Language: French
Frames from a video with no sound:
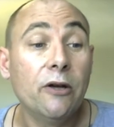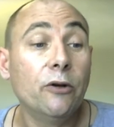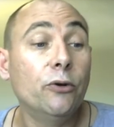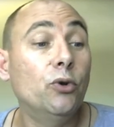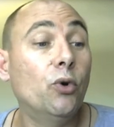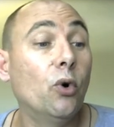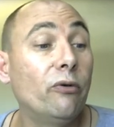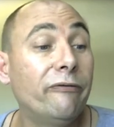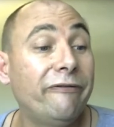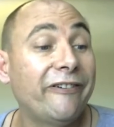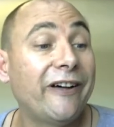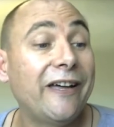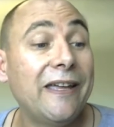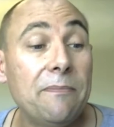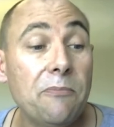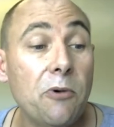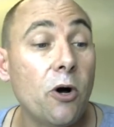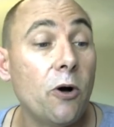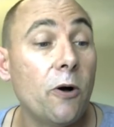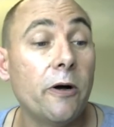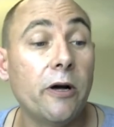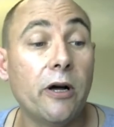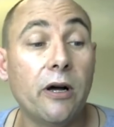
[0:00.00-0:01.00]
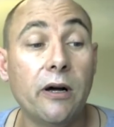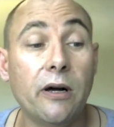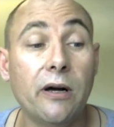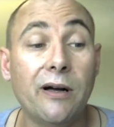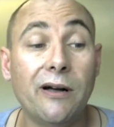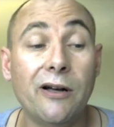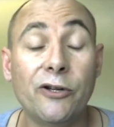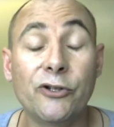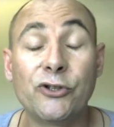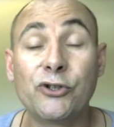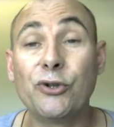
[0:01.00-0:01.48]
Donc vraiment,
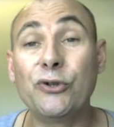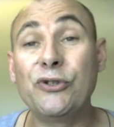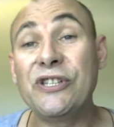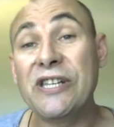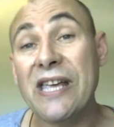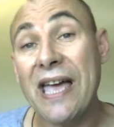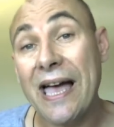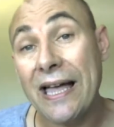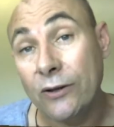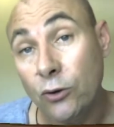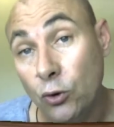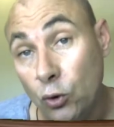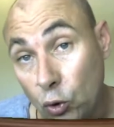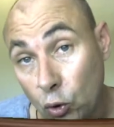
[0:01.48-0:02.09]
euh, je tiens à